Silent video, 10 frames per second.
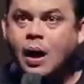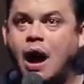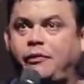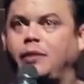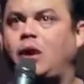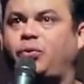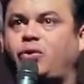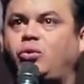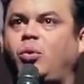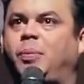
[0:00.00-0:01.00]
Ela falou, não, eu
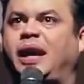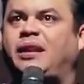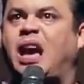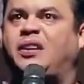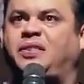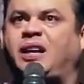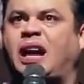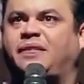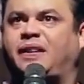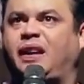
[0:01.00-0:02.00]
sou dublê da Regina
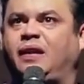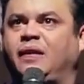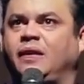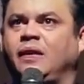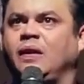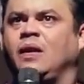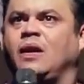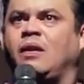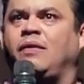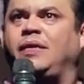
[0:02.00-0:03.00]
Casé.
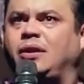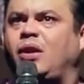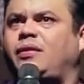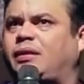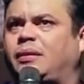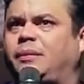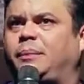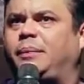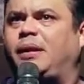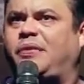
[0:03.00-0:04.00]
falei, nossa,
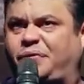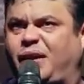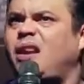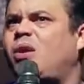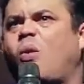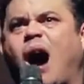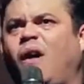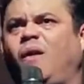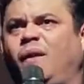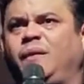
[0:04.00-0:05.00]
é feio
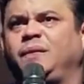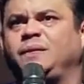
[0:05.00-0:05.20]
igual?